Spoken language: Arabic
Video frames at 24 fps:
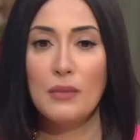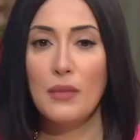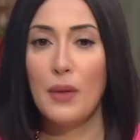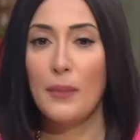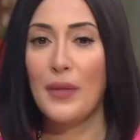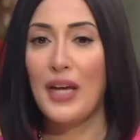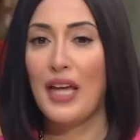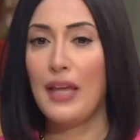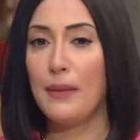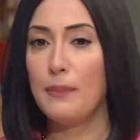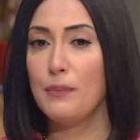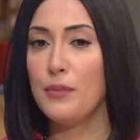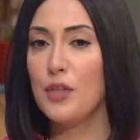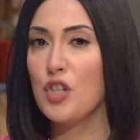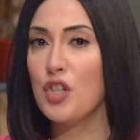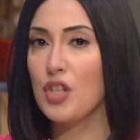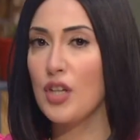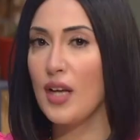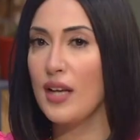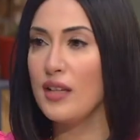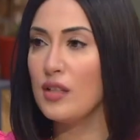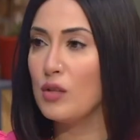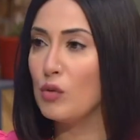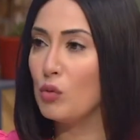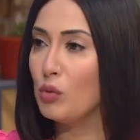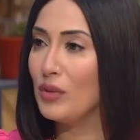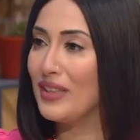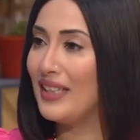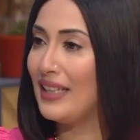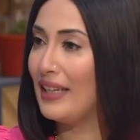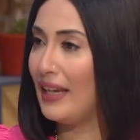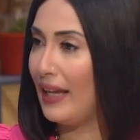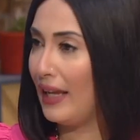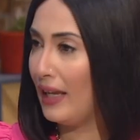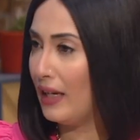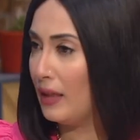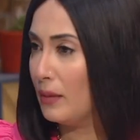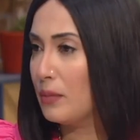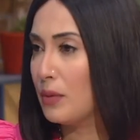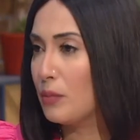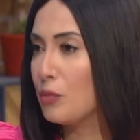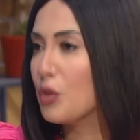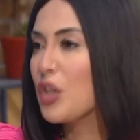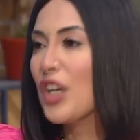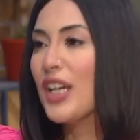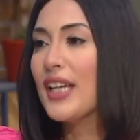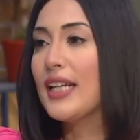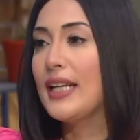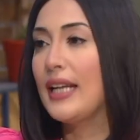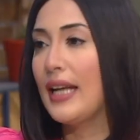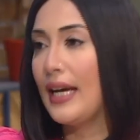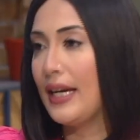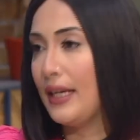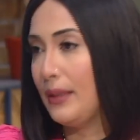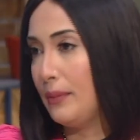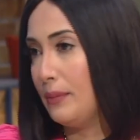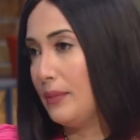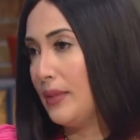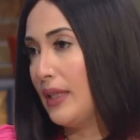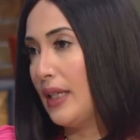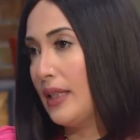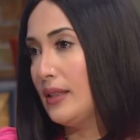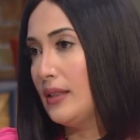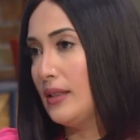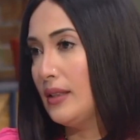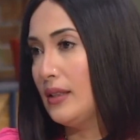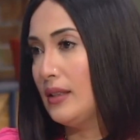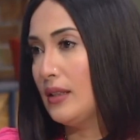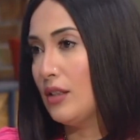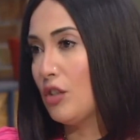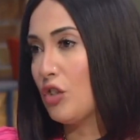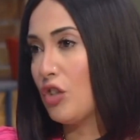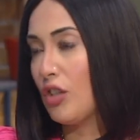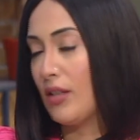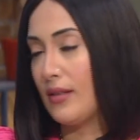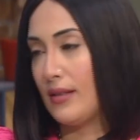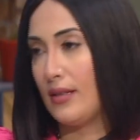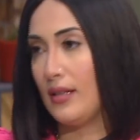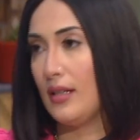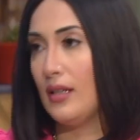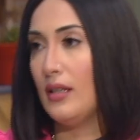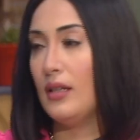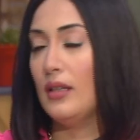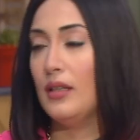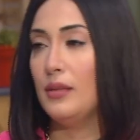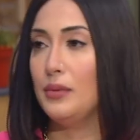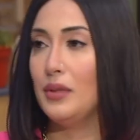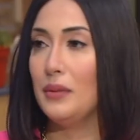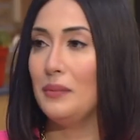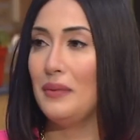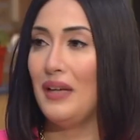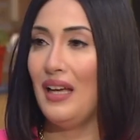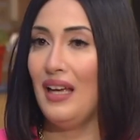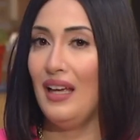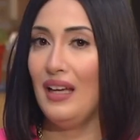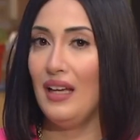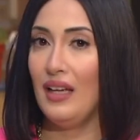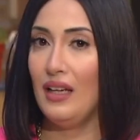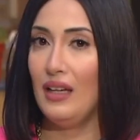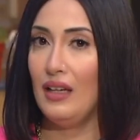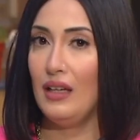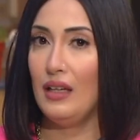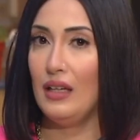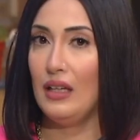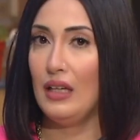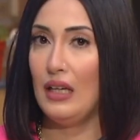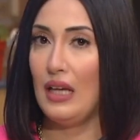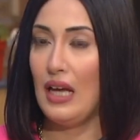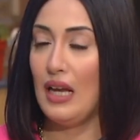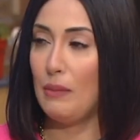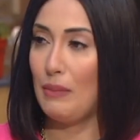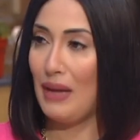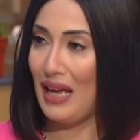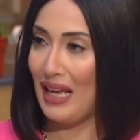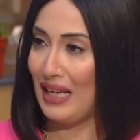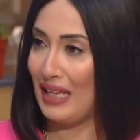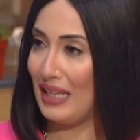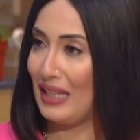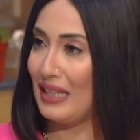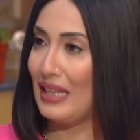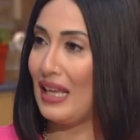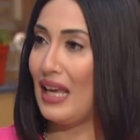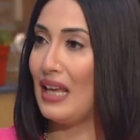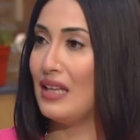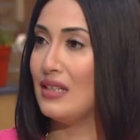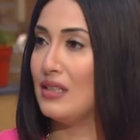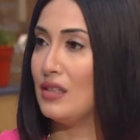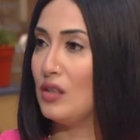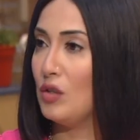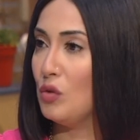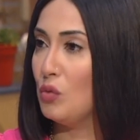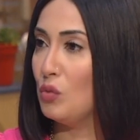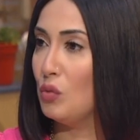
ما بحبش قسوه القلب بشكل عام يعني مم. الشخصيه اللي بتبقى قلبها كده قاسي